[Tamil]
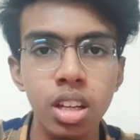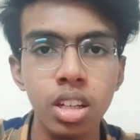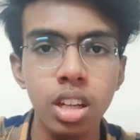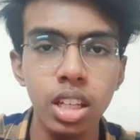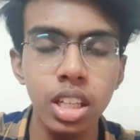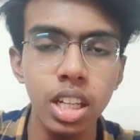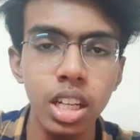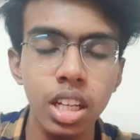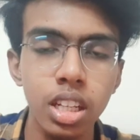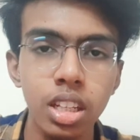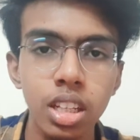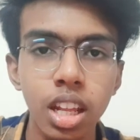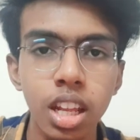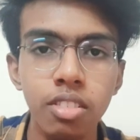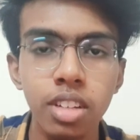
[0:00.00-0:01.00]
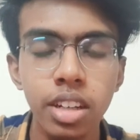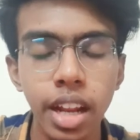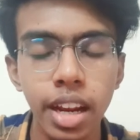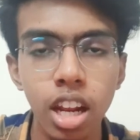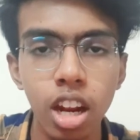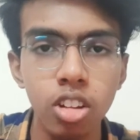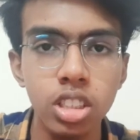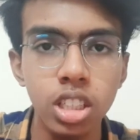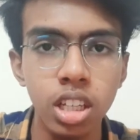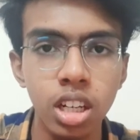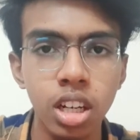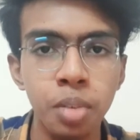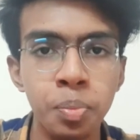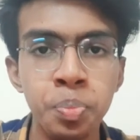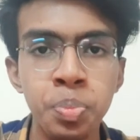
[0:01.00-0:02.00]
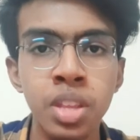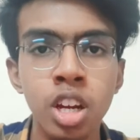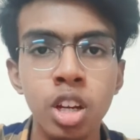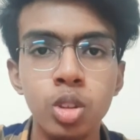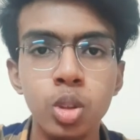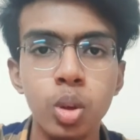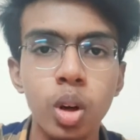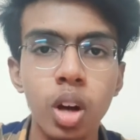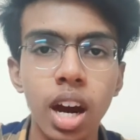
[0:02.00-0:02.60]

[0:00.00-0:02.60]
இது இதான் வந்து டைட்டிலாக வச்சுருக்காங்க ஸோ